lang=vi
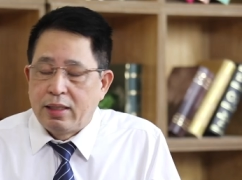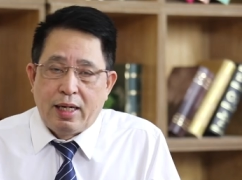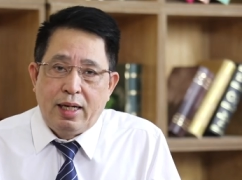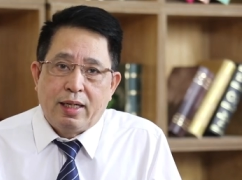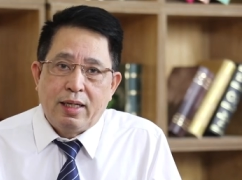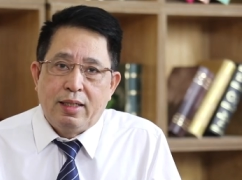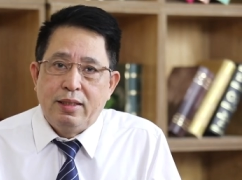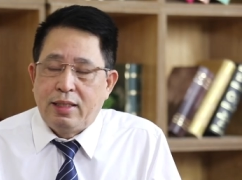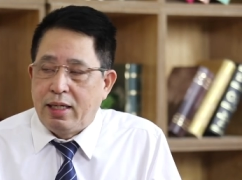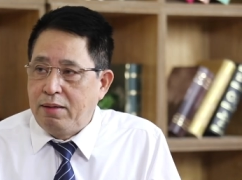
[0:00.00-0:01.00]
Đấy là cái
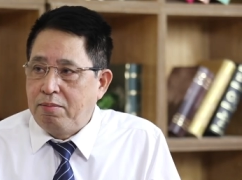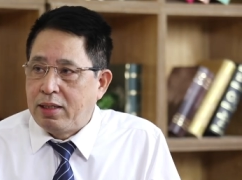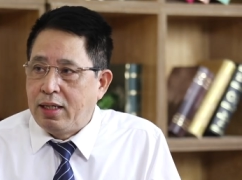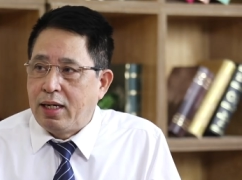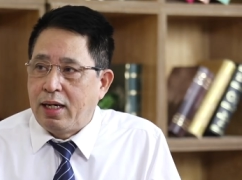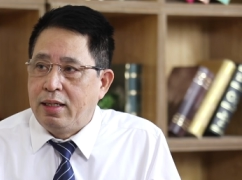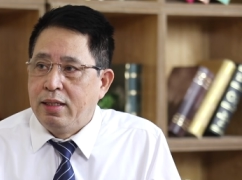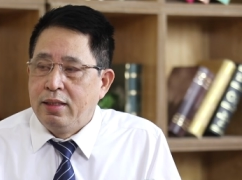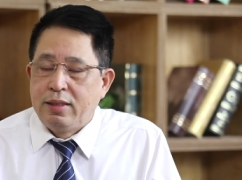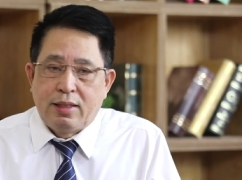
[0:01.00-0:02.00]
cơ chế mà hiện nay
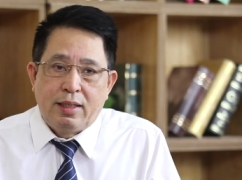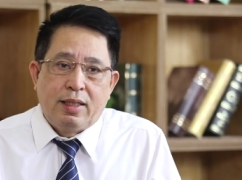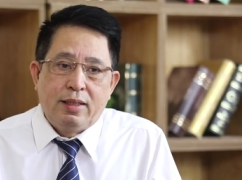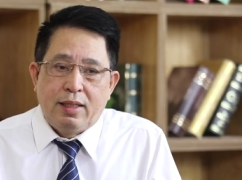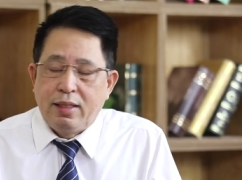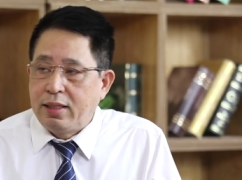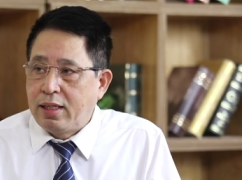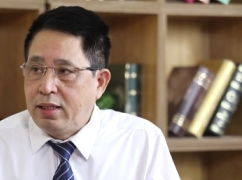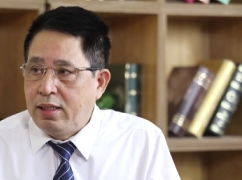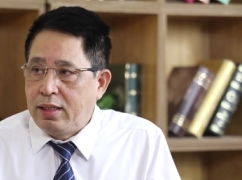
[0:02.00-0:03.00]
trên thế giới người
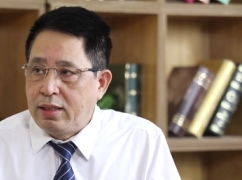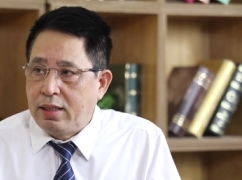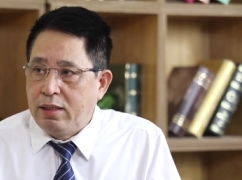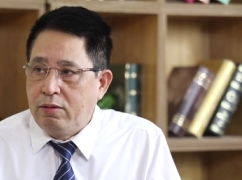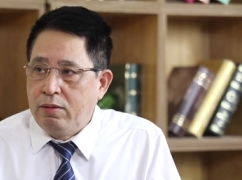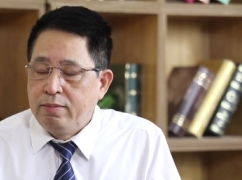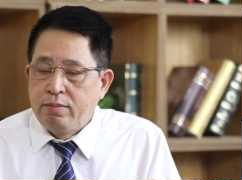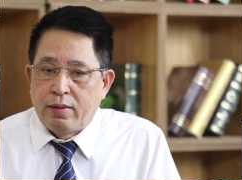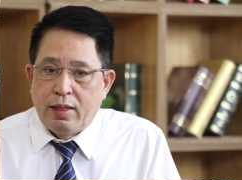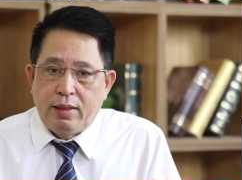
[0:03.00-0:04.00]
ta đang nghiên cứu.
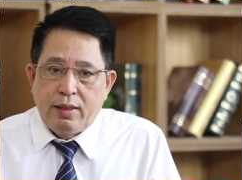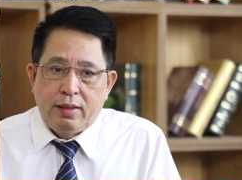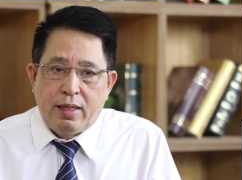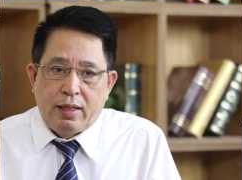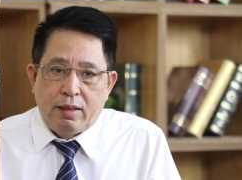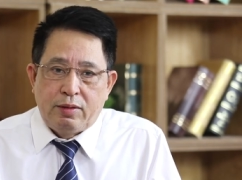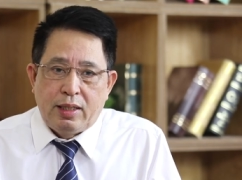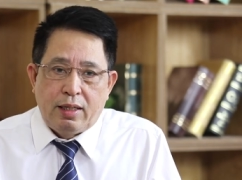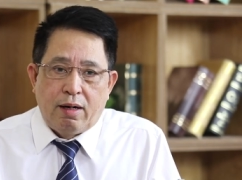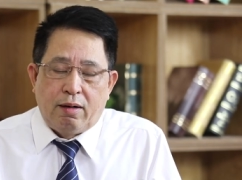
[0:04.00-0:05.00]
Thế thì để điều
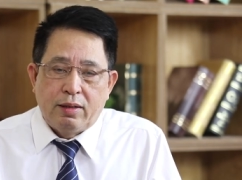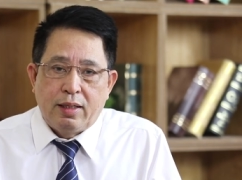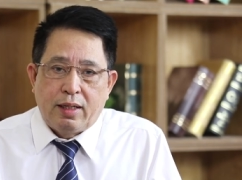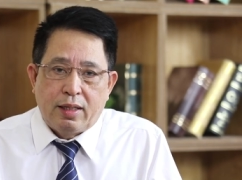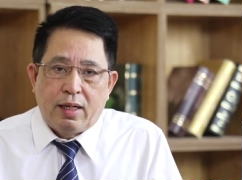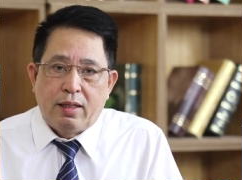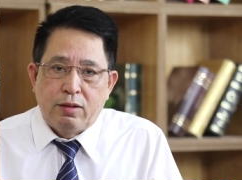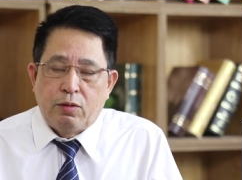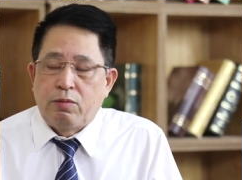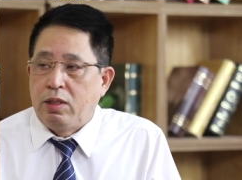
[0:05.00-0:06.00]
trị đó thì người ta đã
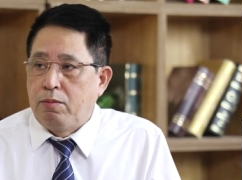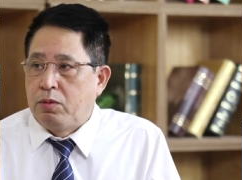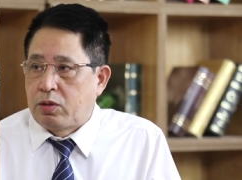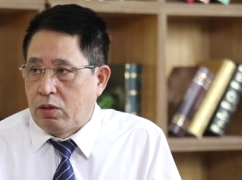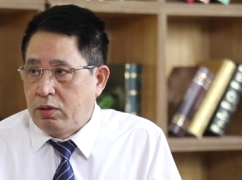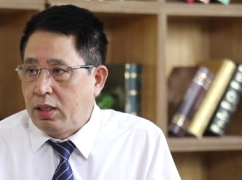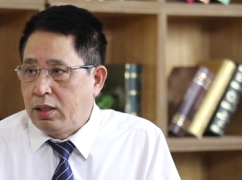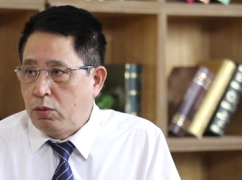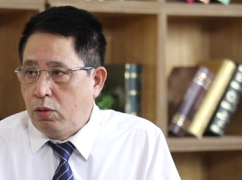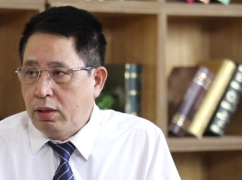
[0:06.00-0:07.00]
dùng một số những
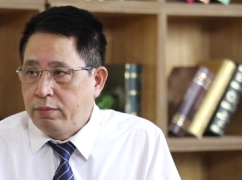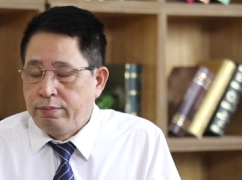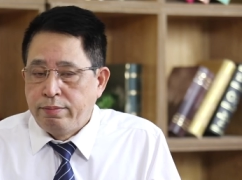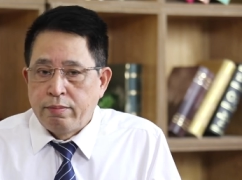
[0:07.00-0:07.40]
cái thuốc